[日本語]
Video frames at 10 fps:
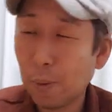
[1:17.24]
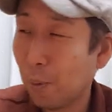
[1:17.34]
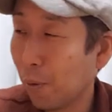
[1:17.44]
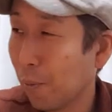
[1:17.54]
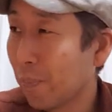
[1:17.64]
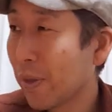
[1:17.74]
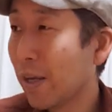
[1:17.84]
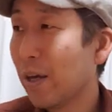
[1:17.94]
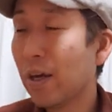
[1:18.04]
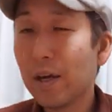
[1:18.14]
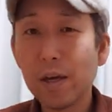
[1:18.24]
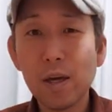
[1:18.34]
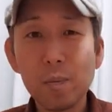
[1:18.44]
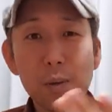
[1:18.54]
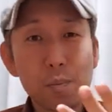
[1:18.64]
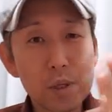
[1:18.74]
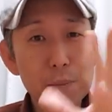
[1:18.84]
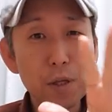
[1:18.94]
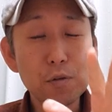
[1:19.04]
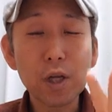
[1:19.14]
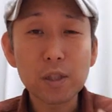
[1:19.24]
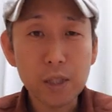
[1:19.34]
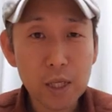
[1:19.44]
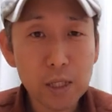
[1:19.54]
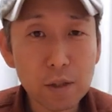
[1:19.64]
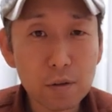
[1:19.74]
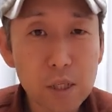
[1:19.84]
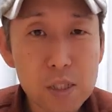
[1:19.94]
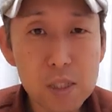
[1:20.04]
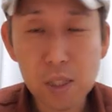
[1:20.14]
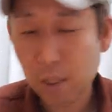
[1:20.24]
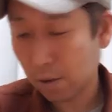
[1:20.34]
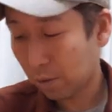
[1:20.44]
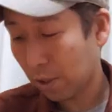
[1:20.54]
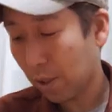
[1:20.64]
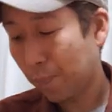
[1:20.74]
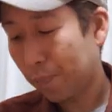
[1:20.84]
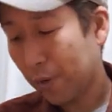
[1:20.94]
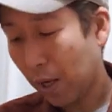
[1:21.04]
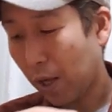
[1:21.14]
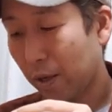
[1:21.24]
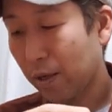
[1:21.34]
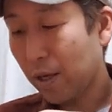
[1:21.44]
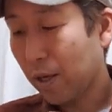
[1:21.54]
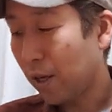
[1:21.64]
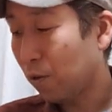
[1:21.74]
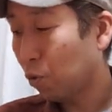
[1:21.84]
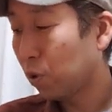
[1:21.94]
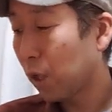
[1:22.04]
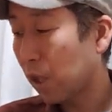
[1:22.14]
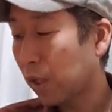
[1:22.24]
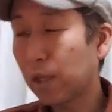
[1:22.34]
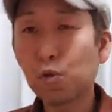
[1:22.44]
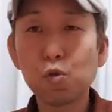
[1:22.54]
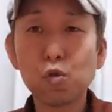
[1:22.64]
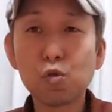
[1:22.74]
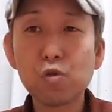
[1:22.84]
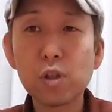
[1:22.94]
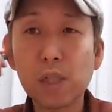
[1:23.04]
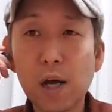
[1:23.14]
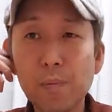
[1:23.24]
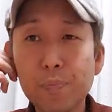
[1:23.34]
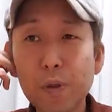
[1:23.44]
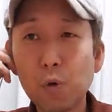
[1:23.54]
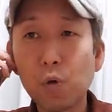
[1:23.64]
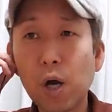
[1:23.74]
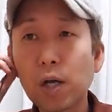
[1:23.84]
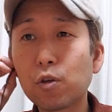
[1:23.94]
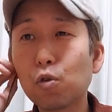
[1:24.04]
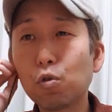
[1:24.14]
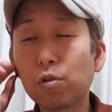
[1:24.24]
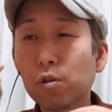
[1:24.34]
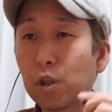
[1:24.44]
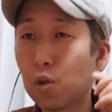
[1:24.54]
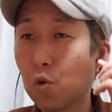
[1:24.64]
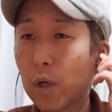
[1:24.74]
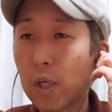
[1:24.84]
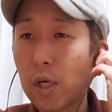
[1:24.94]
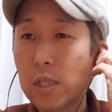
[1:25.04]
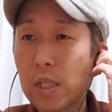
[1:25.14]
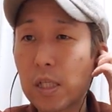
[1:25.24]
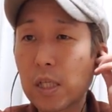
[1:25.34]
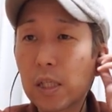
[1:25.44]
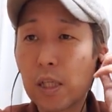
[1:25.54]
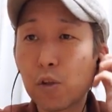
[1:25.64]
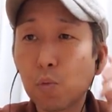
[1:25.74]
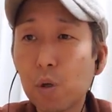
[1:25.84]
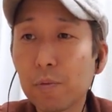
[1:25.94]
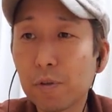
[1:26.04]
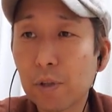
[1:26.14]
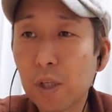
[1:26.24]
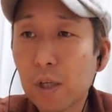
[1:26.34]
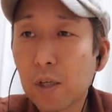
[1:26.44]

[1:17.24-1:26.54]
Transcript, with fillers: でも A 面 B 面とあってね懐かしいじゃないですか。はい、えー、そんなタイトルのついたこの楽曲をですね今日は聴かせていただきたいと思います。